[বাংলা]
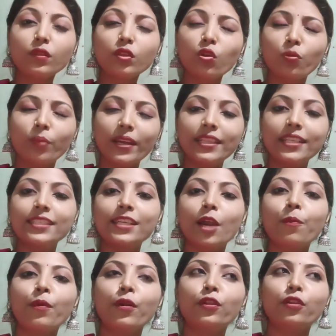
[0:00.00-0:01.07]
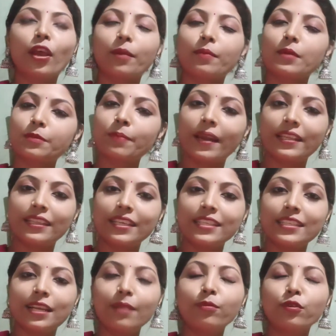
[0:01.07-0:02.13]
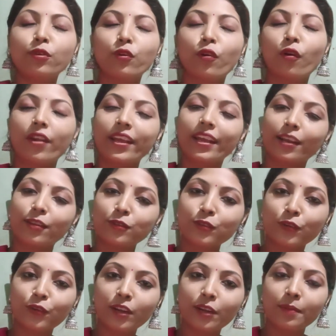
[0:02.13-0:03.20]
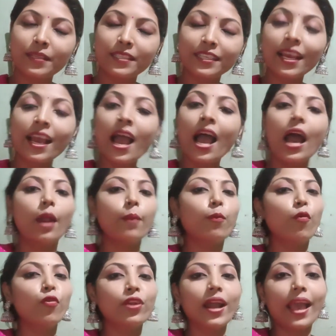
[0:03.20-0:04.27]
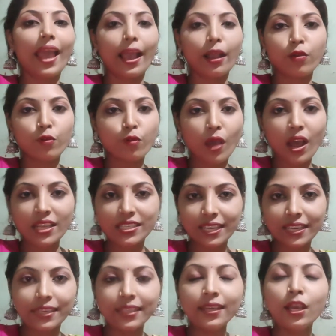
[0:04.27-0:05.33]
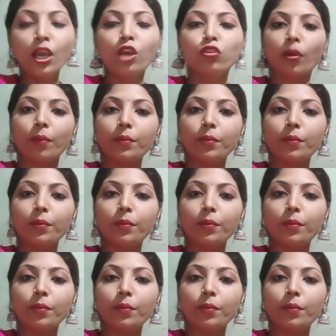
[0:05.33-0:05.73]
ও বাড়িতে যাওয়ার পরে তো এক মাস বাড়িতেই ছিলাম তো অনেক আনন্দ করলাম আজকে আর বোনরা এখনও আসেনি তো আমি